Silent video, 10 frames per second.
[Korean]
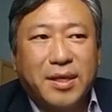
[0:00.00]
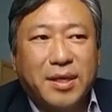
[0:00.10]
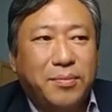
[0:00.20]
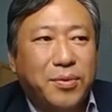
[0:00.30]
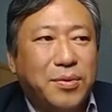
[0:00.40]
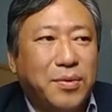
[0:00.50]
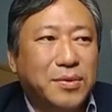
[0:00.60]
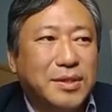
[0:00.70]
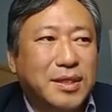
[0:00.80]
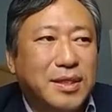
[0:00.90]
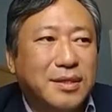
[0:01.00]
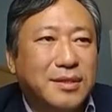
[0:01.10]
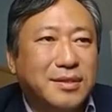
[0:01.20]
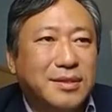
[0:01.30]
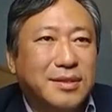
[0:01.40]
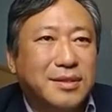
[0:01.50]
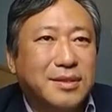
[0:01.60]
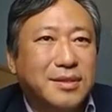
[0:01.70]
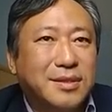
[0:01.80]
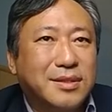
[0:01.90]
그러니까 보통 이제
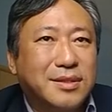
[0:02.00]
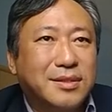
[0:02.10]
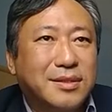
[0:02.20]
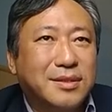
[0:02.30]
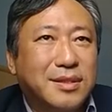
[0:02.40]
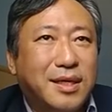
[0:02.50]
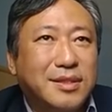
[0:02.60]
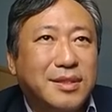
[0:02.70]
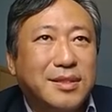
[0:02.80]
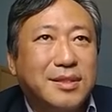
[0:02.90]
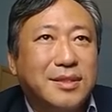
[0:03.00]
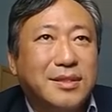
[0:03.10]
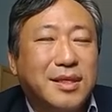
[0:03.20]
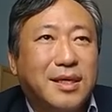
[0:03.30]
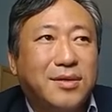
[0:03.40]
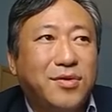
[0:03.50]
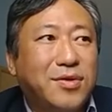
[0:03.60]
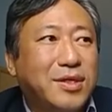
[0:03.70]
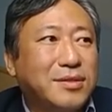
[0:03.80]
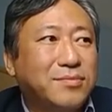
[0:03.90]
그 카이스트에
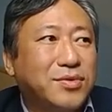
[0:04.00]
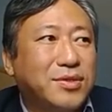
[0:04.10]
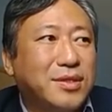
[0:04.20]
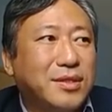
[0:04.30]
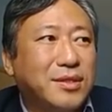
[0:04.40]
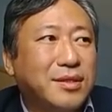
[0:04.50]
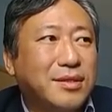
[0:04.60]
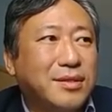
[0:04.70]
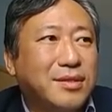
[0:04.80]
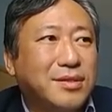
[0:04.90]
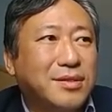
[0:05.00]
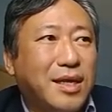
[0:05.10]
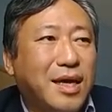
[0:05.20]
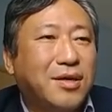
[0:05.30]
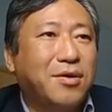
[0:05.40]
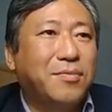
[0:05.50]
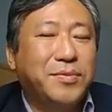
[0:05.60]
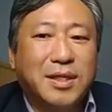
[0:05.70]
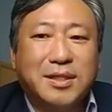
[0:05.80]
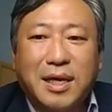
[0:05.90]
뛰어나신 분들이 그 대기업
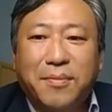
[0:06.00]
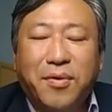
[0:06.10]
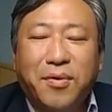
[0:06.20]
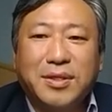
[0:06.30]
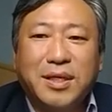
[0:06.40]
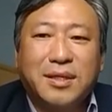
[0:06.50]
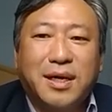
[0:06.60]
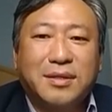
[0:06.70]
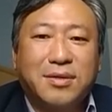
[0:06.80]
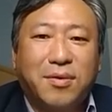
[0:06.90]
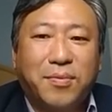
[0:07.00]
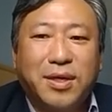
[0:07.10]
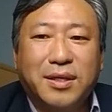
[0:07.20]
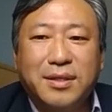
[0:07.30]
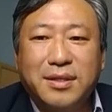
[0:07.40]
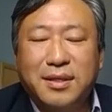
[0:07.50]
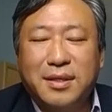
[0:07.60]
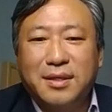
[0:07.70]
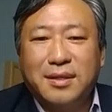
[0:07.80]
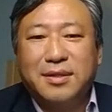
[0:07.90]
재벌 회사를 가는 것보다는
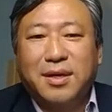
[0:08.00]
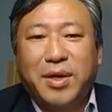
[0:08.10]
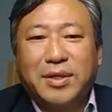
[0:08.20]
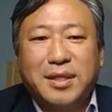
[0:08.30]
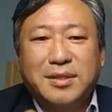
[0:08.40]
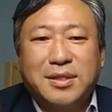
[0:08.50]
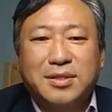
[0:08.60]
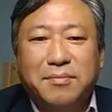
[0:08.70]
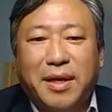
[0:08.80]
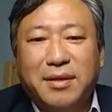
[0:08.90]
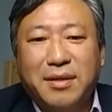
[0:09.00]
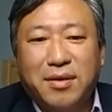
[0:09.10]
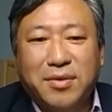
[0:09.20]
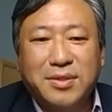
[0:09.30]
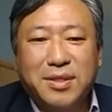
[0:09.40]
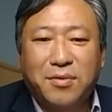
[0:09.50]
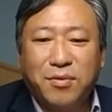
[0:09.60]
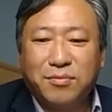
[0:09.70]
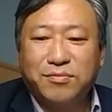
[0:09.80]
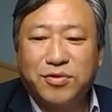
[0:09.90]
이렇게 회사를 직접 만드는 어떤
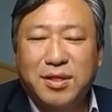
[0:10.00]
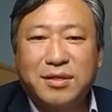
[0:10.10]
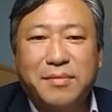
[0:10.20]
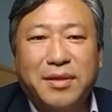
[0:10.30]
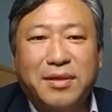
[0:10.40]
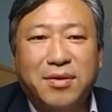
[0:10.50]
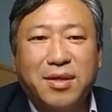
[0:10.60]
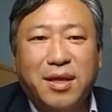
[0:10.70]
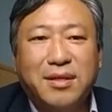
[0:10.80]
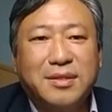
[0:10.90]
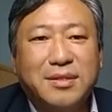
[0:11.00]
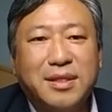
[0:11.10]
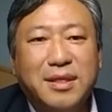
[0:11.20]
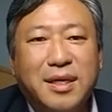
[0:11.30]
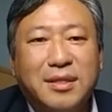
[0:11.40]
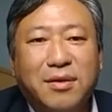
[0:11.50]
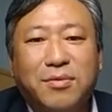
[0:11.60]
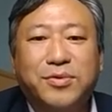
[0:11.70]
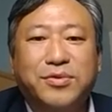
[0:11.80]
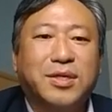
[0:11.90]
새로운 분위기를 만들었다는 데서 의의가 있다고
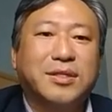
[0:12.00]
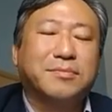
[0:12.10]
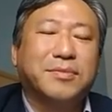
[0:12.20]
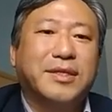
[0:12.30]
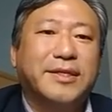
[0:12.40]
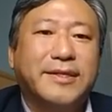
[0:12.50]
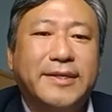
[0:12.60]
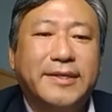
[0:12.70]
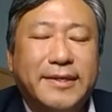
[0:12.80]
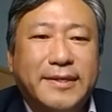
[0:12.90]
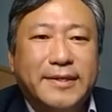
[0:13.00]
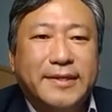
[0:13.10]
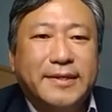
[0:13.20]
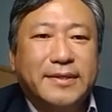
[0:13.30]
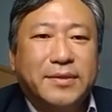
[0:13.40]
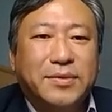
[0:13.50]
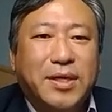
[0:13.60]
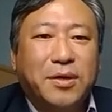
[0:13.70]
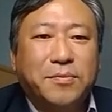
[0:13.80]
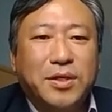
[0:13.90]
볼 수가 있습니다. 또
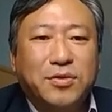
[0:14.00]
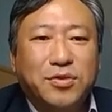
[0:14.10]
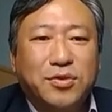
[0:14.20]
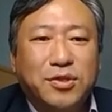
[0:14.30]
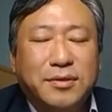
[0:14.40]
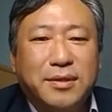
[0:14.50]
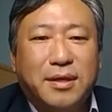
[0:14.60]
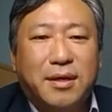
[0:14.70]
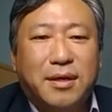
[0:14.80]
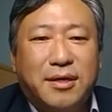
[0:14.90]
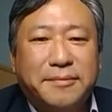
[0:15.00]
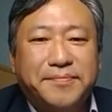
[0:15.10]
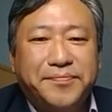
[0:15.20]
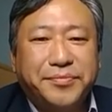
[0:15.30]
새로운 기술은 어,